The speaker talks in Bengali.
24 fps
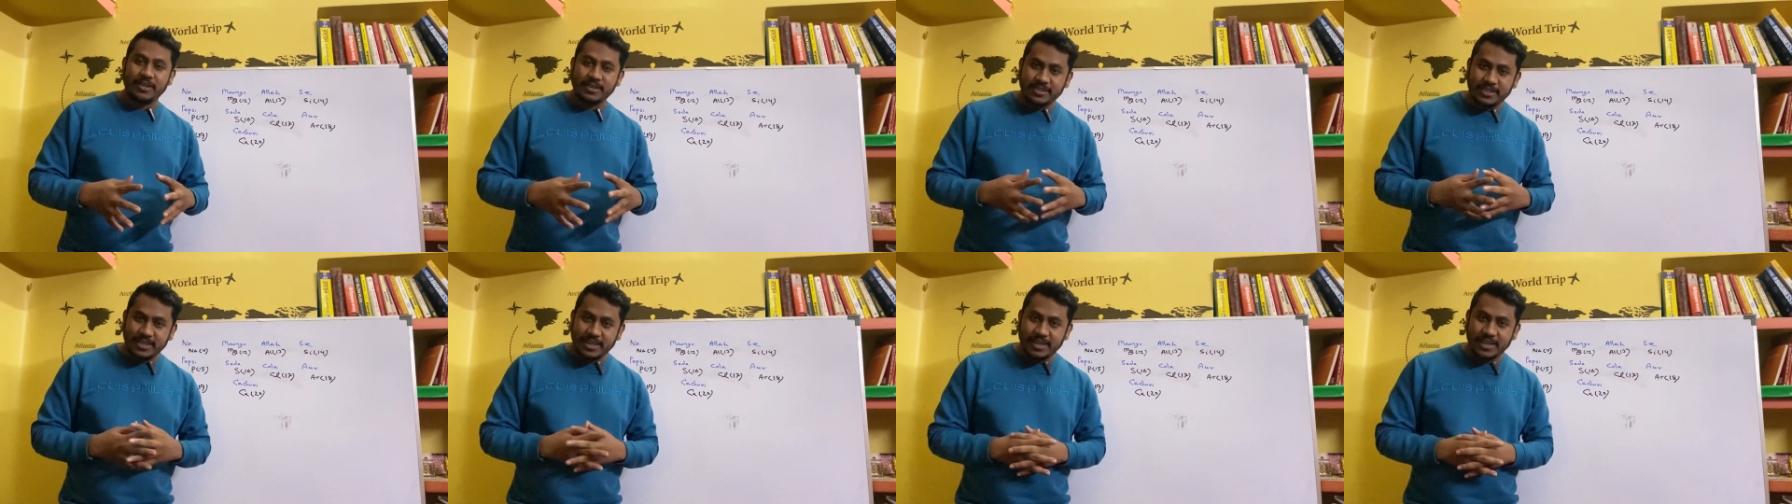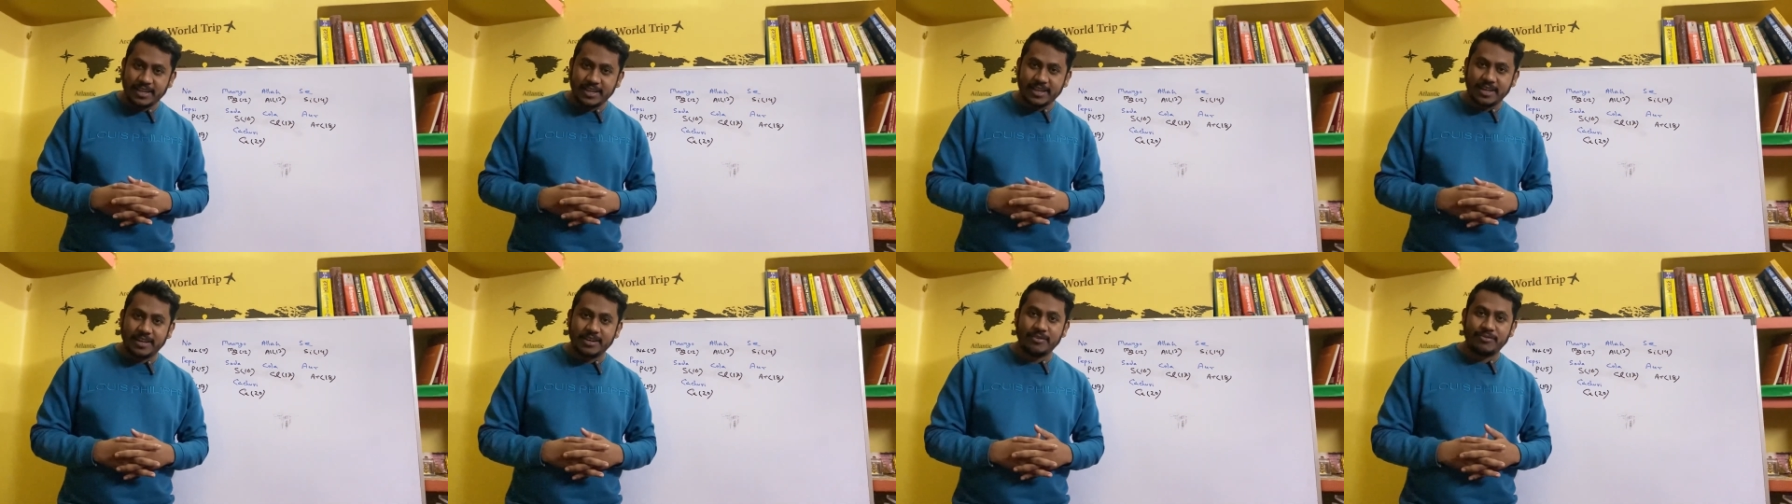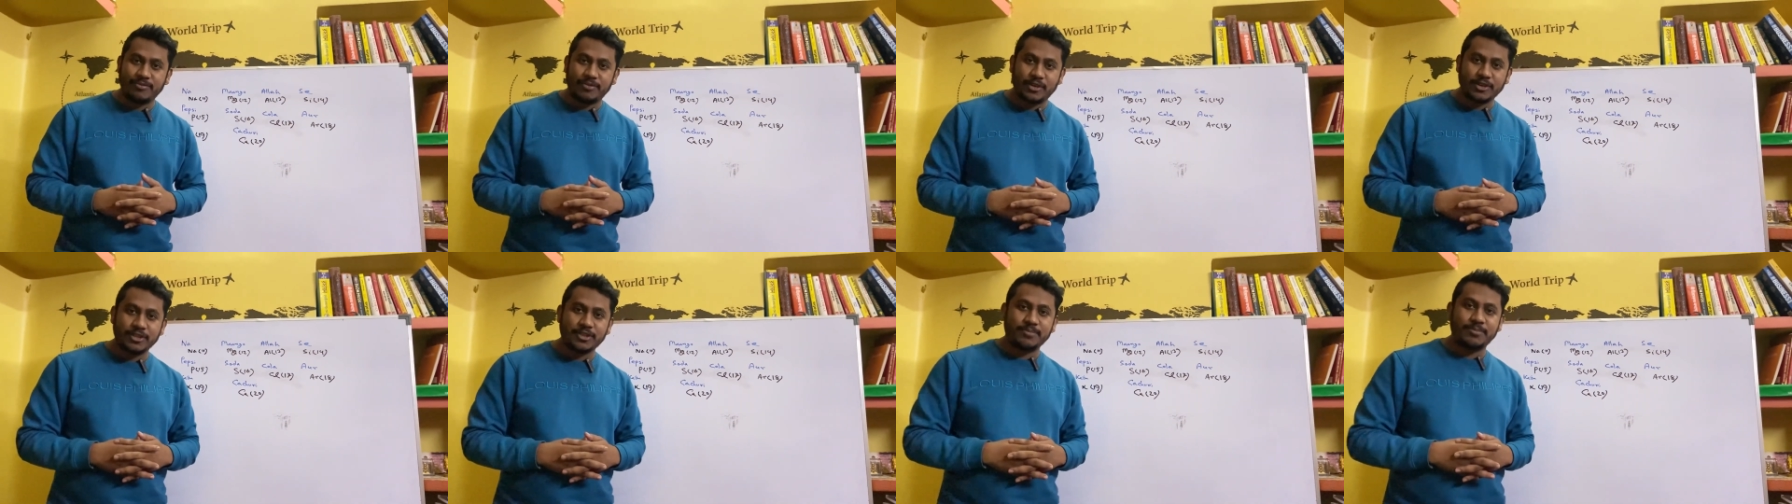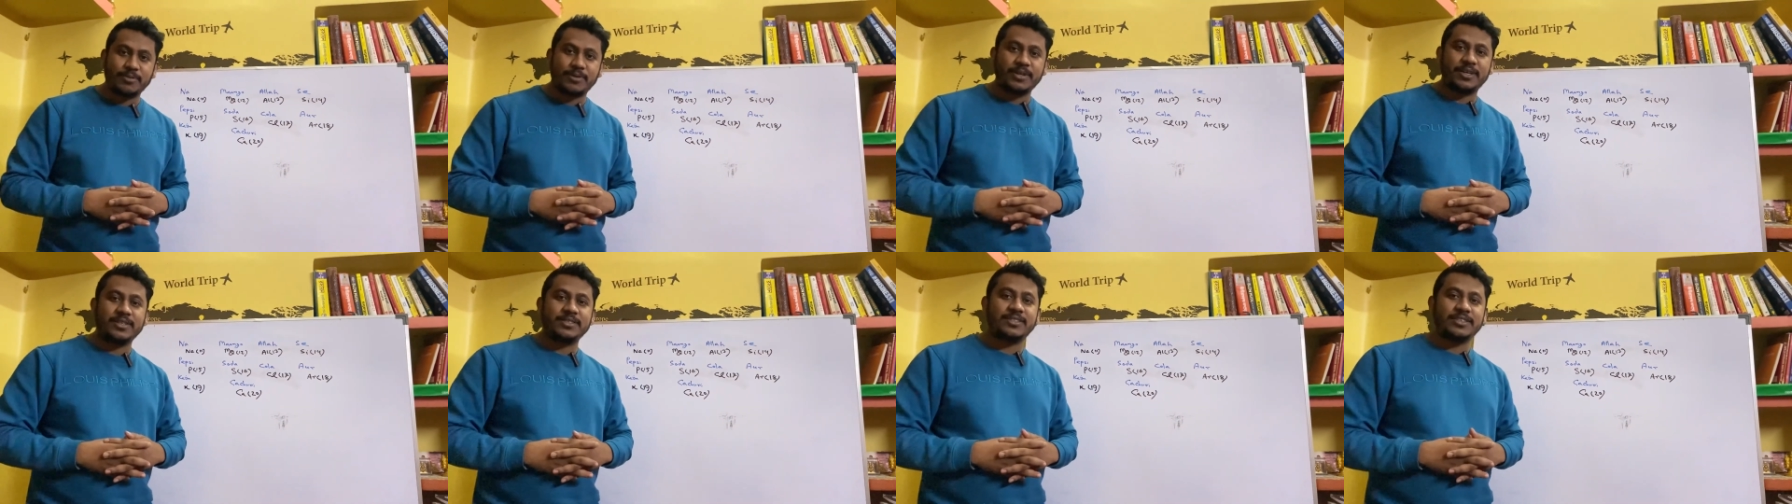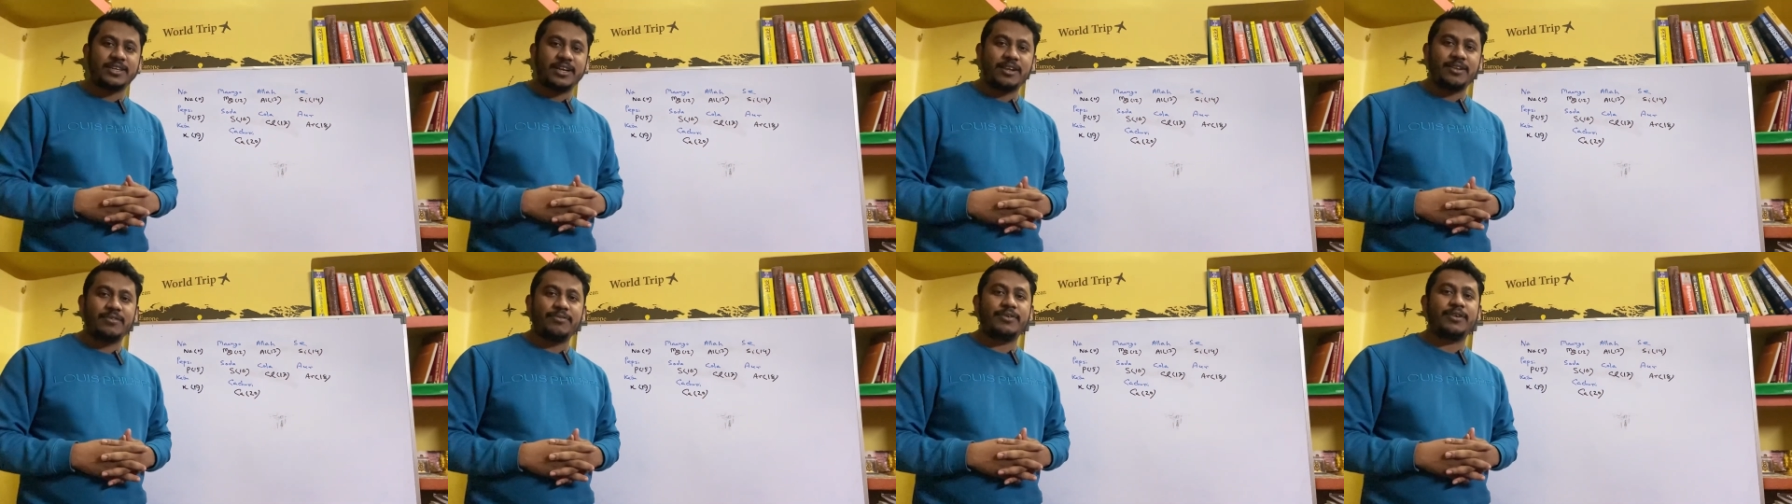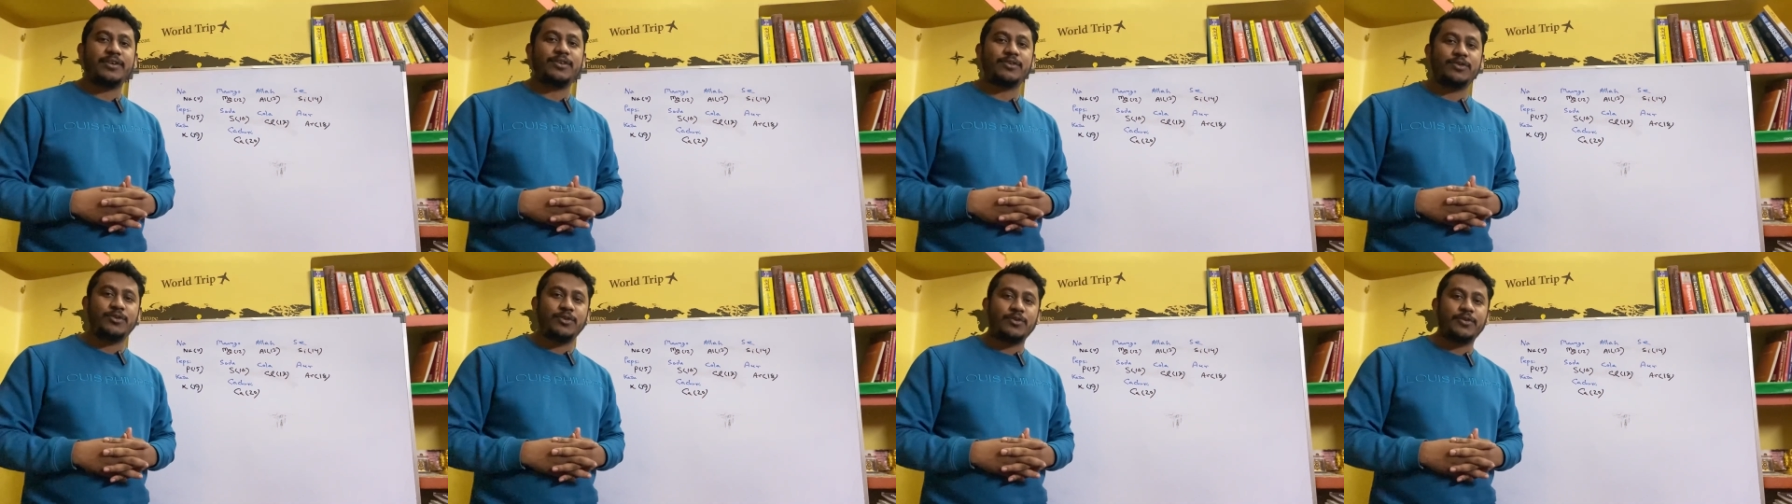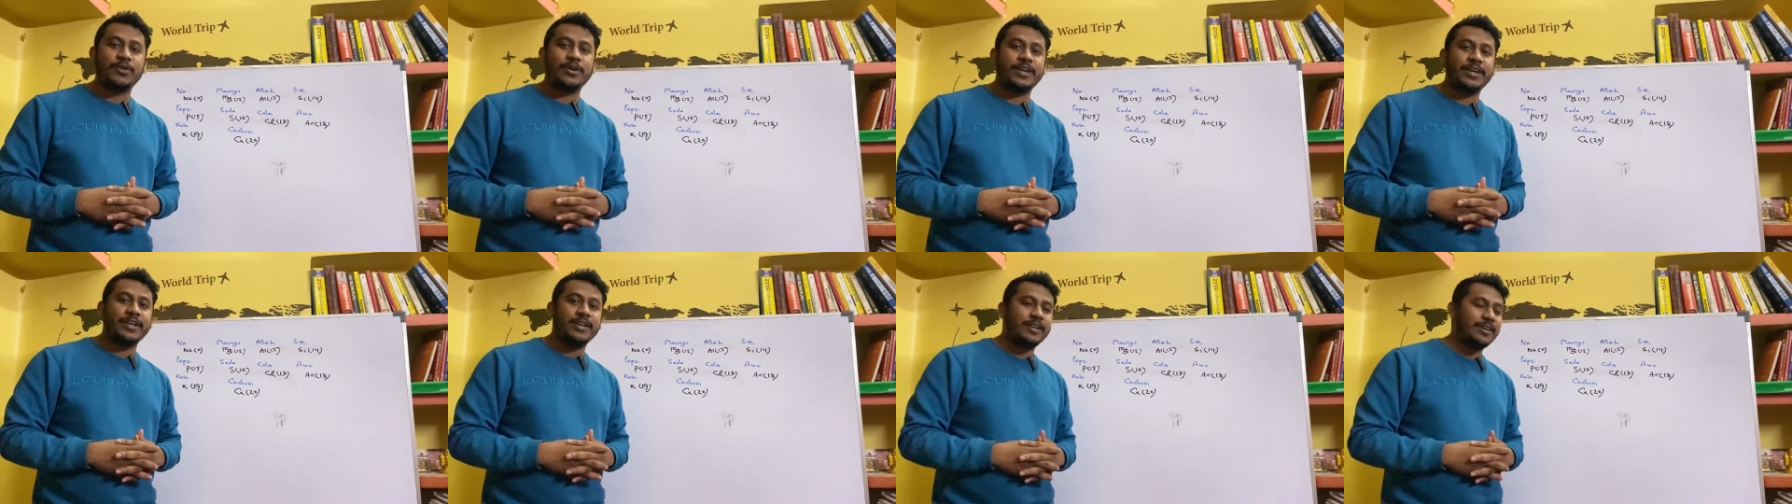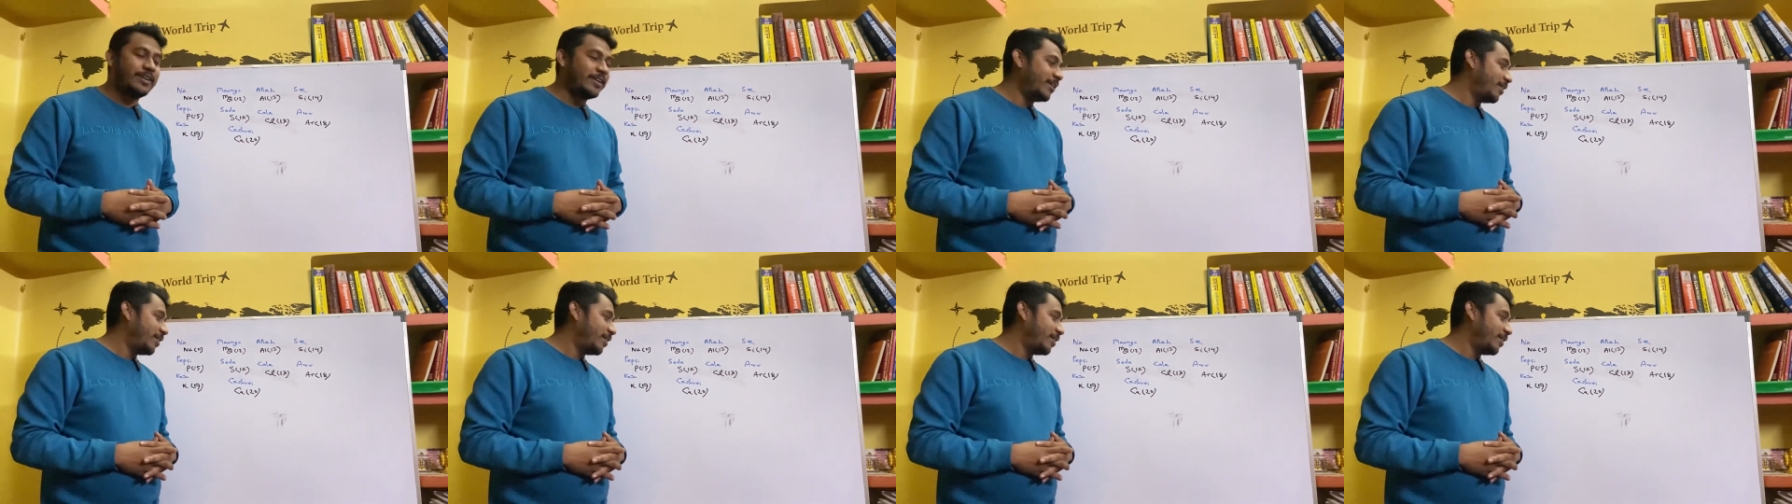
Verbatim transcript: সিলিকন ফসফরাস সালফার ক্লোরিন